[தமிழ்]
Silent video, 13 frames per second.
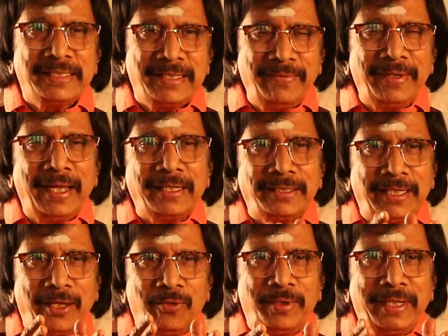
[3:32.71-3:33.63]

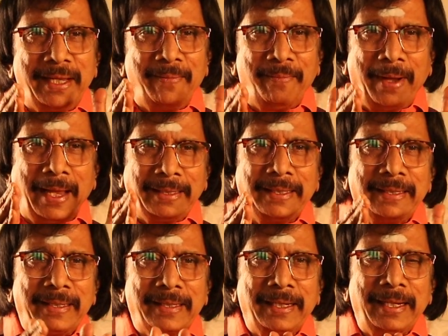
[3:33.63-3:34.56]
சிவகார்த்திகேயருடைய
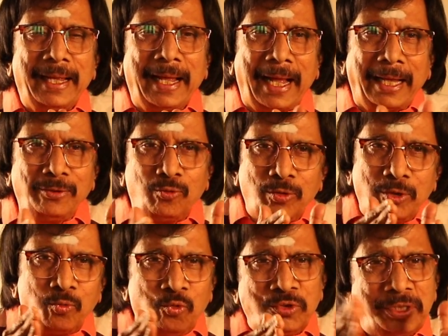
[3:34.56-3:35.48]
மார்க்கெட் இருக்குல்ல அது
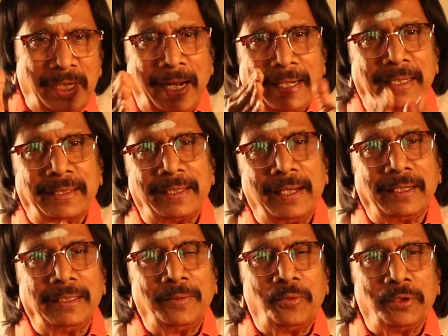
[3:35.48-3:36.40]
கொஞ்சம் ஊசலாட்டத்தில்
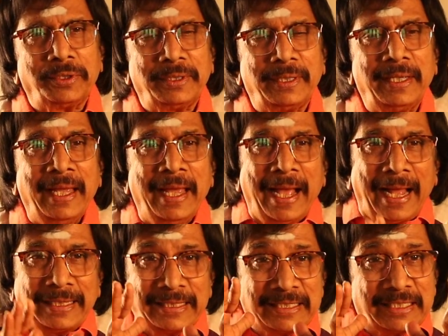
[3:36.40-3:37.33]
இருந்தபோது
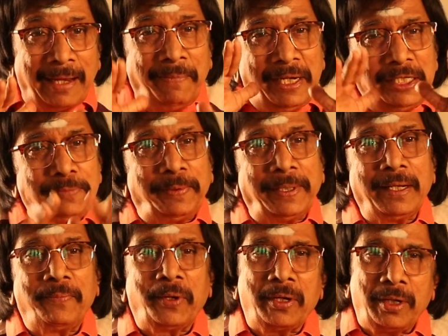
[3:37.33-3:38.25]
அதை ஸ்டெபிலைஸ்
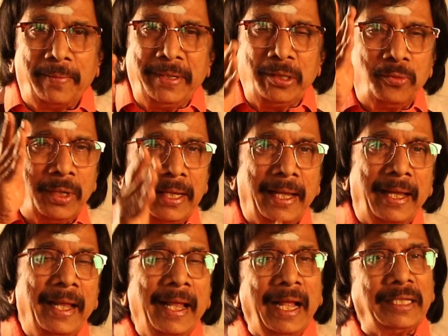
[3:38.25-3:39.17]
பண்ண படம் அப்படின்னு கூட
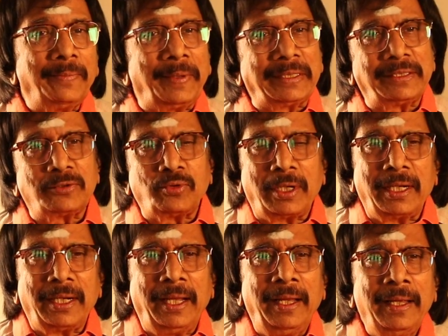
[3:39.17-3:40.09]
அந்த படத்தை
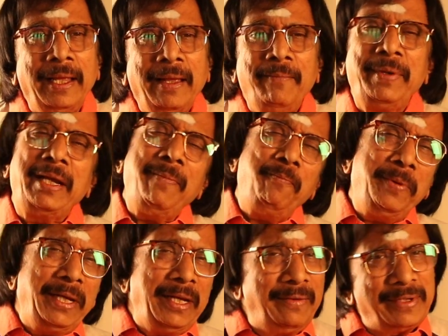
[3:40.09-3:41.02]
சொல்லலாம்
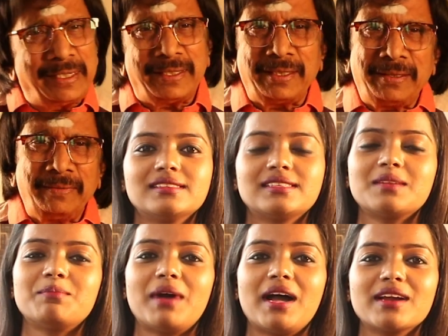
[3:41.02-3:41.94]
மிகப்பெரிய வெற்றி
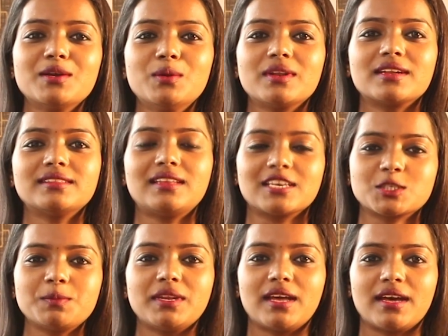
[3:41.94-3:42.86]
சார் பெங்களூர்லேருந்து
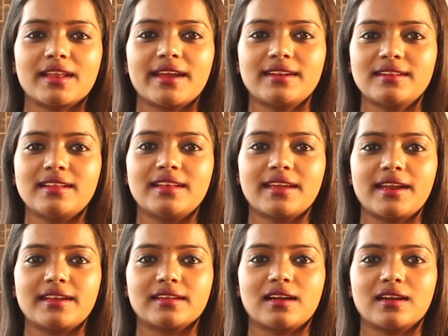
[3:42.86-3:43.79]
லக்ஷ்மி நாராயணன் என்ன
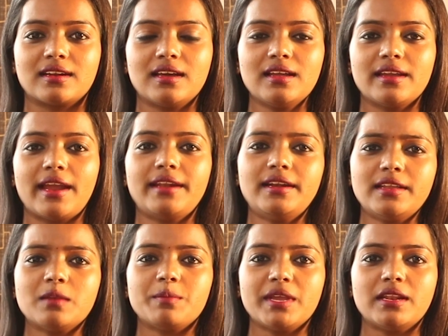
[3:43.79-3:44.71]
கேட்டிருக்காங்கன்னா
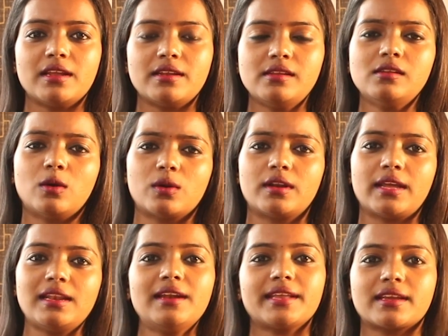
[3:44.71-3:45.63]
எடிட்டர் பி லெனின் ஒரு
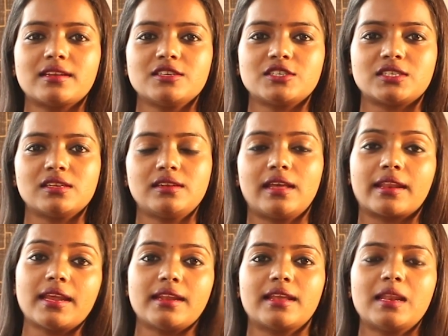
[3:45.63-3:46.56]
நல்ல டெக்னீஷியன்
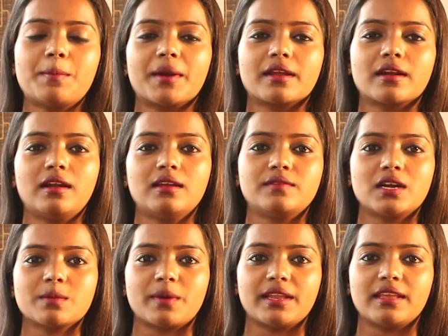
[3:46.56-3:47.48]
நிறைய நல்ல படங்களில்
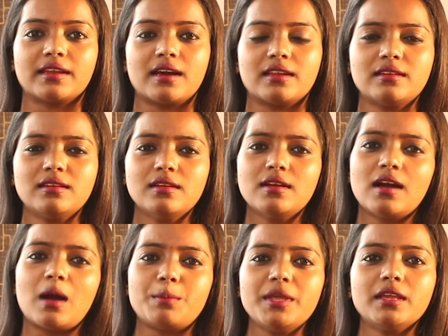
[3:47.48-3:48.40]
ஒர்க் பண்ணியிருக்காரு
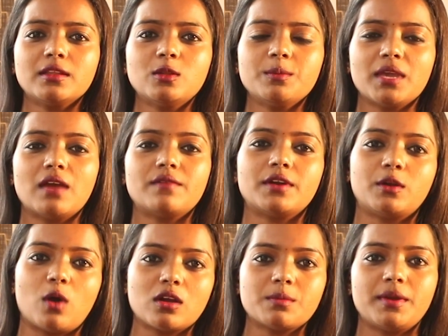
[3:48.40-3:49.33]
அப்படி இருந்தும் ஏன் அவர்
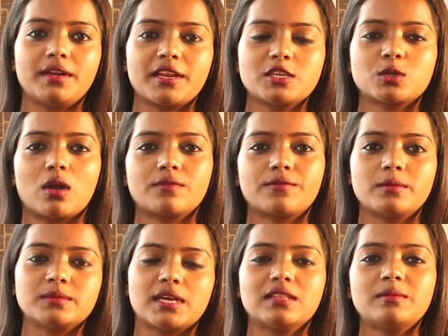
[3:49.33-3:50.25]
டாக்குமெண்ட்ரி ஷார்ட்
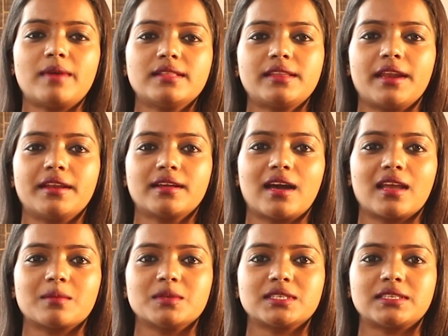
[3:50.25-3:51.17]
ஃபிலிம்ஸ் அது மாதிரி எடுக்க
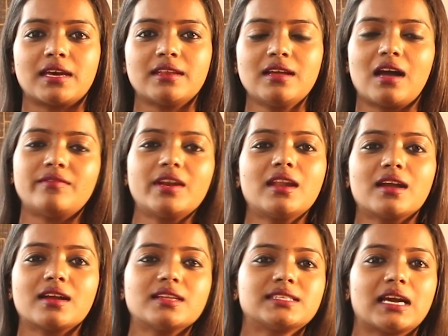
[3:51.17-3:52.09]
ஆரம்பிச்சிட்டாரு அவரை
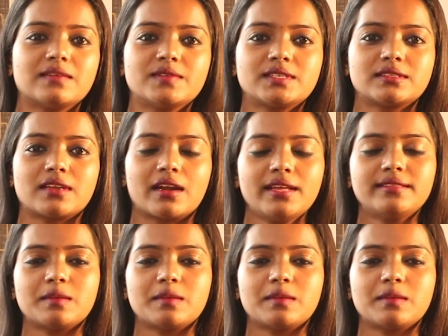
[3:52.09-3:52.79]
நாங்கள் சாய்வு சித்ரால